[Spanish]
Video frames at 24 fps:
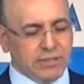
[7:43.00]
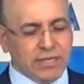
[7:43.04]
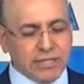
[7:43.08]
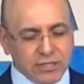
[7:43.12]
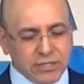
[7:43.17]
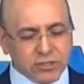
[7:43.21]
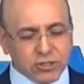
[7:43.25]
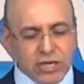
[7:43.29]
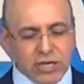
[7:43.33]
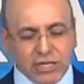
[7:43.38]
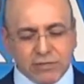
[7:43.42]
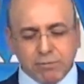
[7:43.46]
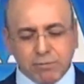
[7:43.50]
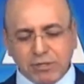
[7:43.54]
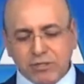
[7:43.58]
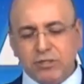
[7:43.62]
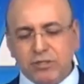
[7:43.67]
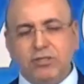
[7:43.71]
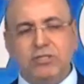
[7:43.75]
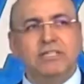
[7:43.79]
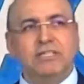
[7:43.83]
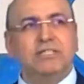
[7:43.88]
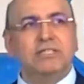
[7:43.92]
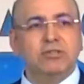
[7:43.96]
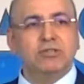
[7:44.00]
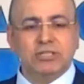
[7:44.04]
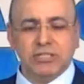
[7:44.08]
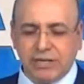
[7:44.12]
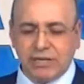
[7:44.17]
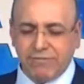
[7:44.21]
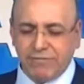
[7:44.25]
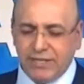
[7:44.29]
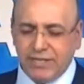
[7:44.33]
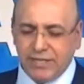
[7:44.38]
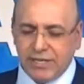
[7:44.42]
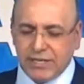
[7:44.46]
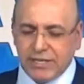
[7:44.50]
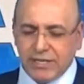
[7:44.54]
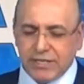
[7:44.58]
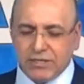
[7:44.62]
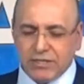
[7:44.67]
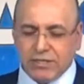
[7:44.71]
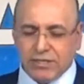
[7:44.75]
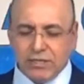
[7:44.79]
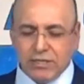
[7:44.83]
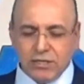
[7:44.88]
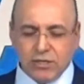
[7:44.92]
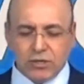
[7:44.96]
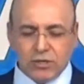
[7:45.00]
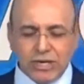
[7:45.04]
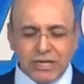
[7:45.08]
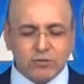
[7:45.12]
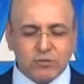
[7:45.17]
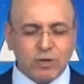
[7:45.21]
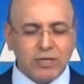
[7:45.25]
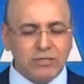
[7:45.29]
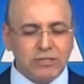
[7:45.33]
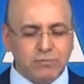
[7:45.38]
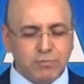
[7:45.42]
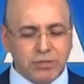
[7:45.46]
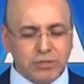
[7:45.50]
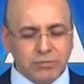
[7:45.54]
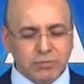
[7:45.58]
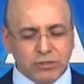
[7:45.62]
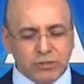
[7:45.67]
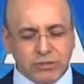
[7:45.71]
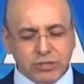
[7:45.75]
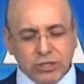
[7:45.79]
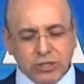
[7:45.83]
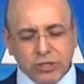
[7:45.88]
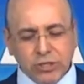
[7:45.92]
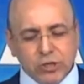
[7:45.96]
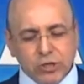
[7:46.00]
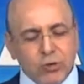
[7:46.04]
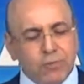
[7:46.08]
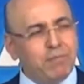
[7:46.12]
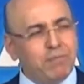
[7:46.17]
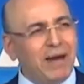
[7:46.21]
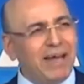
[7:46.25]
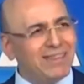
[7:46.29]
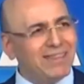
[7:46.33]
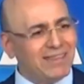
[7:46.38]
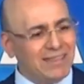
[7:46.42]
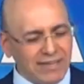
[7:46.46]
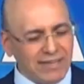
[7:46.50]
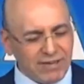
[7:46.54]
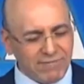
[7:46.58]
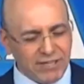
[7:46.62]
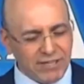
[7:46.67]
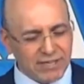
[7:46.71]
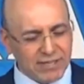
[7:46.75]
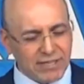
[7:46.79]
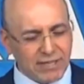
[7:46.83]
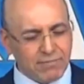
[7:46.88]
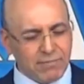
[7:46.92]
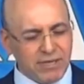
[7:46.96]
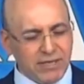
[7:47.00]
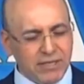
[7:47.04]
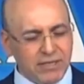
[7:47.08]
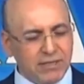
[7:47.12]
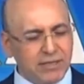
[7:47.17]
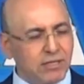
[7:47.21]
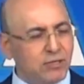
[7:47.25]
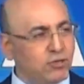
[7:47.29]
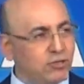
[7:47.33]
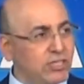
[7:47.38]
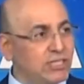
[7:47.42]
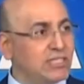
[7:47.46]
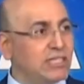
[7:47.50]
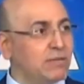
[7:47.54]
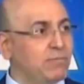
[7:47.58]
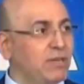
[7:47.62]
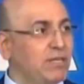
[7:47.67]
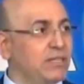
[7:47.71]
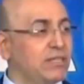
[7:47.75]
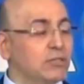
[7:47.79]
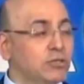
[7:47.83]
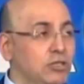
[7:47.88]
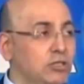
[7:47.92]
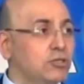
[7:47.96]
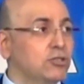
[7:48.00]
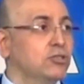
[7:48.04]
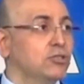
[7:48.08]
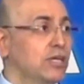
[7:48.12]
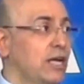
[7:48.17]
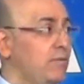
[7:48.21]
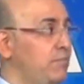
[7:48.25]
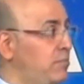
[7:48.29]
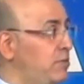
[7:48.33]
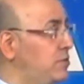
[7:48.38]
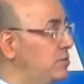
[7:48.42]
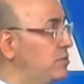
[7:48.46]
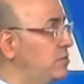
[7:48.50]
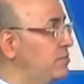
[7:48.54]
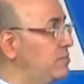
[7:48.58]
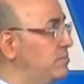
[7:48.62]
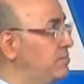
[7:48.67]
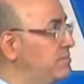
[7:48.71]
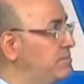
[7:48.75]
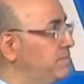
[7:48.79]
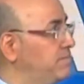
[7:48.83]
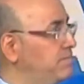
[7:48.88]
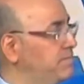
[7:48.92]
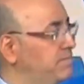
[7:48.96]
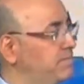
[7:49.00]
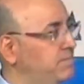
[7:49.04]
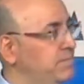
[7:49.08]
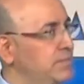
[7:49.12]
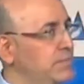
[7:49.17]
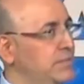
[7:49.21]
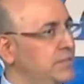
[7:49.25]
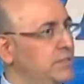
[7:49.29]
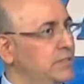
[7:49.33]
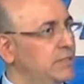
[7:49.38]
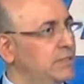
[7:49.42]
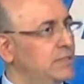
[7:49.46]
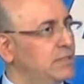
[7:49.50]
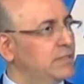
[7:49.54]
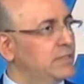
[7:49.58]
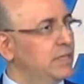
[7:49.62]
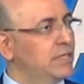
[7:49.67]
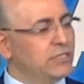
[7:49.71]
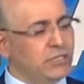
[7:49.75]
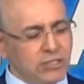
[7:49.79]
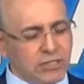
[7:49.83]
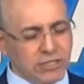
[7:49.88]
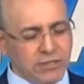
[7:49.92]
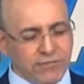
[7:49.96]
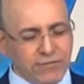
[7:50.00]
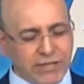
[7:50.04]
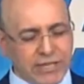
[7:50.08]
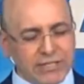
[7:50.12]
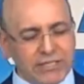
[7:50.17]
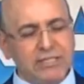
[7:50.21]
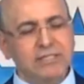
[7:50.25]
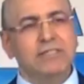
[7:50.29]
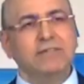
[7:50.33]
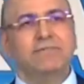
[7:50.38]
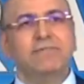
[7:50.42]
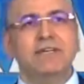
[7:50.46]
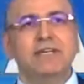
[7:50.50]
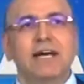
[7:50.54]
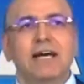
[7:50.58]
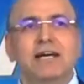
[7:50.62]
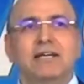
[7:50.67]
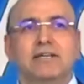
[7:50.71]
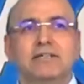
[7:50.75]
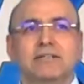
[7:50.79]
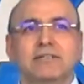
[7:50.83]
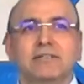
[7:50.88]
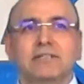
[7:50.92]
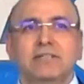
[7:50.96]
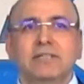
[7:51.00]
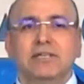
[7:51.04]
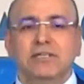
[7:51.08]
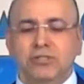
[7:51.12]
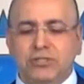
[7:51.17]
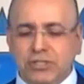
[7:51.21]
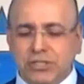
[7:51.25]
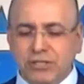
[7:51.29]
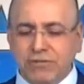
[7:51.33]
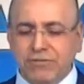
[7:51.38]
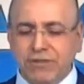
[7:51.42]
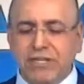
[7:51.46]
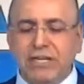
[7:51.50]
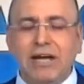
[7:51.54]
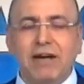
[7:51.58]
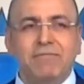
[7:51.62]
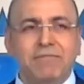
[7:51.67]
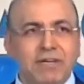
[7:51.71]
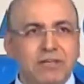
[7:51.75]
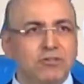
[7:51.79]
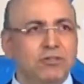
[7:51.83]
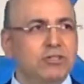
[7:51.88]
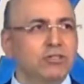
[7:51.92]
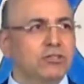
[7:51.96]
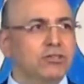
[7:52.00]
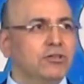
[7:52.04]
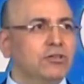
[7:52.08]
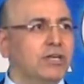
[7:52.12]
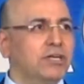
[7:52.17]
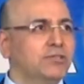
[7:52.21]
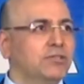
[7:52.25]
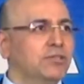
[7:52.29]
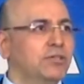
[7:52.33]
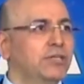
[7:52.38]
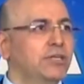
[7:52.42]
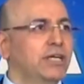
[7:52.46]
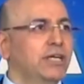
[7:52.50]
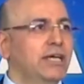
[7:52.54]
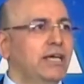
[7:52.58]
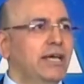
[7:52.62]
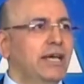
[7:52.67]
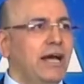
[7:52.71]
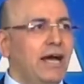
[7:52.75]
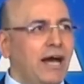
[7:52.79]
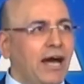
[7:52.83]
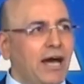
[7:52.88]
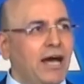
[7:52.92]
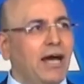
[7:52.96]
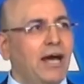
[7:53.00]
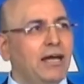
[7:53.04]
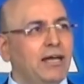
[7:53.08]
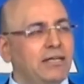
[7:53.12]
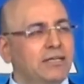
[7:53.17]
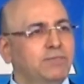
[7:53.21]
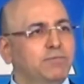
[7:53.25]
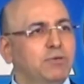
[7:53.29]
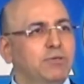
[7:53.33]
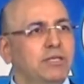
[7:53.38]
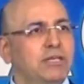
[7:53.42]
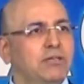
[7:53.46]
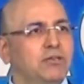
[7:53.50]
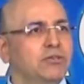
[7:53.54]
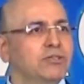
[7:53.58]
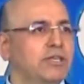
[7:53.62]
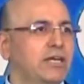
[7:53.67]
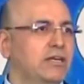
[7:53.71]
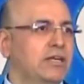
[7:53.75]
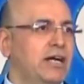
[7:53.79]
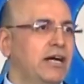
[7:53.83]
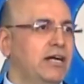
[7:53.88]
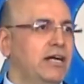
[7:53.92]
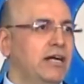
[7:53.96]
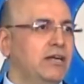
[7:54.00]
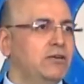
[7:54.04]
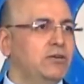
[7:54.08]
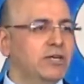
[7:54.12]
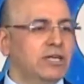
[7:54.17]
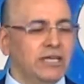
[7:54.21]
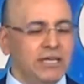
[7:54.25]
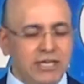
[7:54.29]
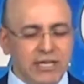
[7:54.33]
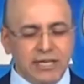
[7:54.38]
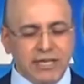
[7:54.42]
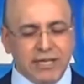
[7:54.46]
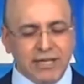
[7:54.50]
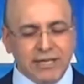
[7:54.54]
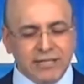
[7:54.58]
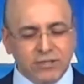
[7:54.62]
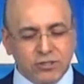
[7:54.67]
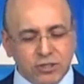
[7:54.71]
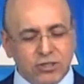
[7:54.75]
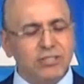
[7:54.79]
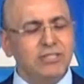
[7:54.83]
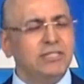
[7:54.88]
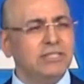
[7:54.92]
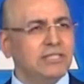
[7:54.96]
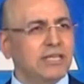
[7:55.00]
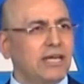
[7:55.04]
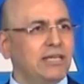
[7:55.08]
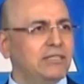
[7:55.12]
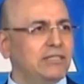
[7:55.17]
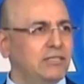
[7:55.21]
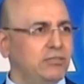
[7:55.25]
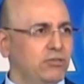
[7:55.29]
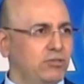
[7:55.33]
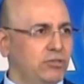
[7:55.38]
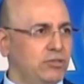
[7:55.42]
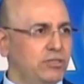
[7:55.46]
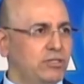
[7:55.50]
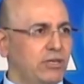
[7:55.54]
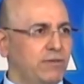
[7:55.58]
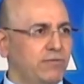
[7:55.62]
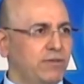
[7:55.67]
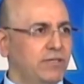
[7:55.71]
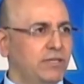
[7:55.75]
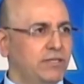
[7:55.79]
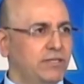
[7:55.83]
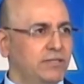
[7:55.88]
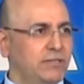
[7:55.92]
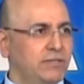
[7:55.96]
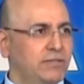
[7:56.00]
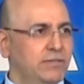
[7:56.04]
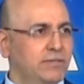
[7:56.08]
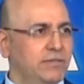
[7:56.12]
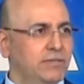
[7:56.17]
¿Quiénes son las personas en nuestra vida con las cuales podemos compartir abiertamente y honestamente nuestros cambios? Eso significa testificar. Eso significa abrir nuestro corazón a, exponernos a, lo que Dios está haciendo en nuestra vida.